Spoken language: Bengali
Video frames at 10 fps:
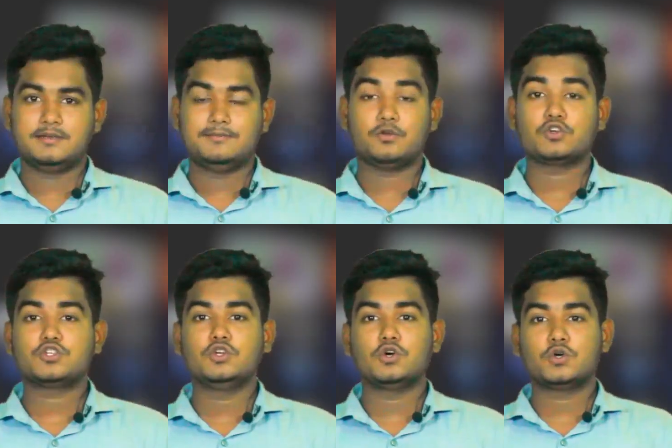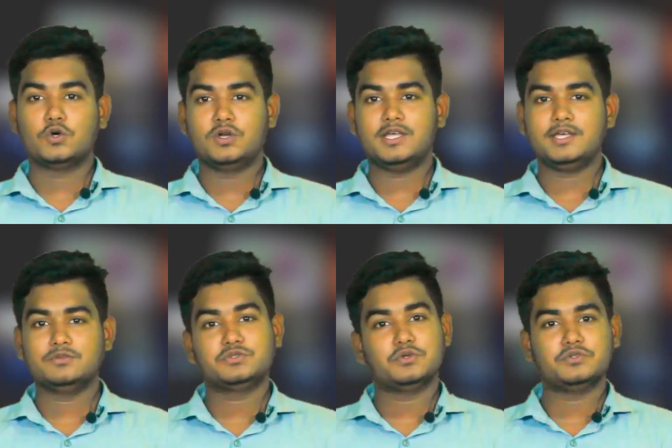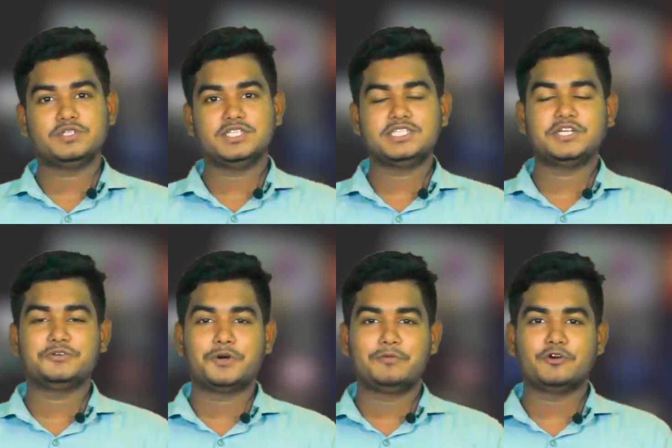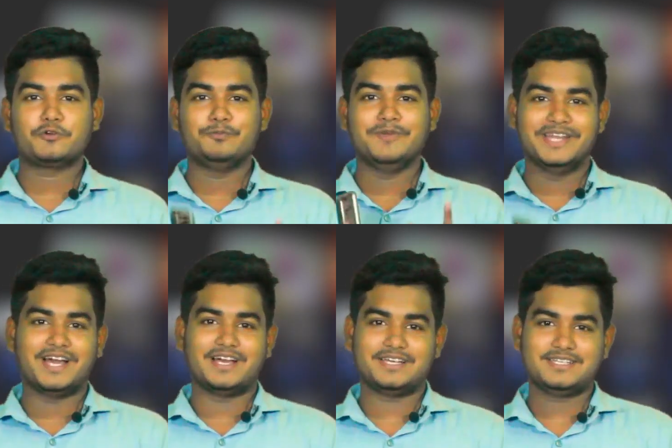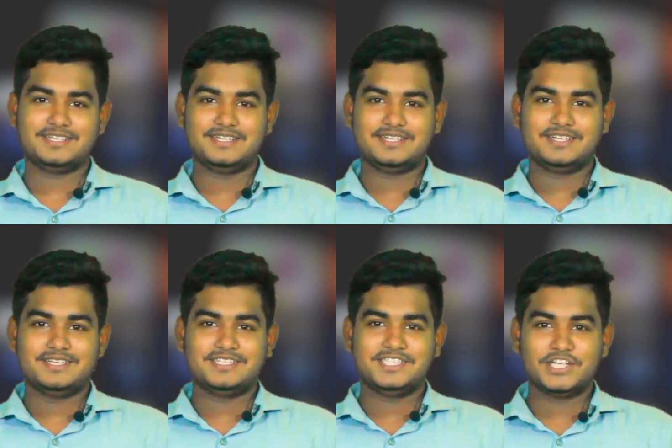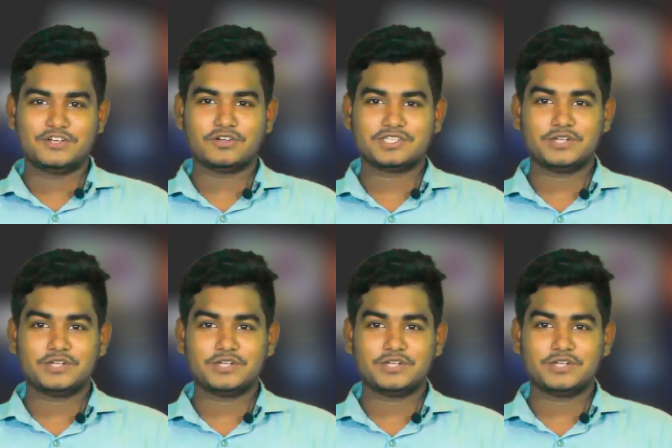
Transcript: প্রশ্ন করলেই উত্তর দিচ্ছে রোবট মিনা শিক্ষকদের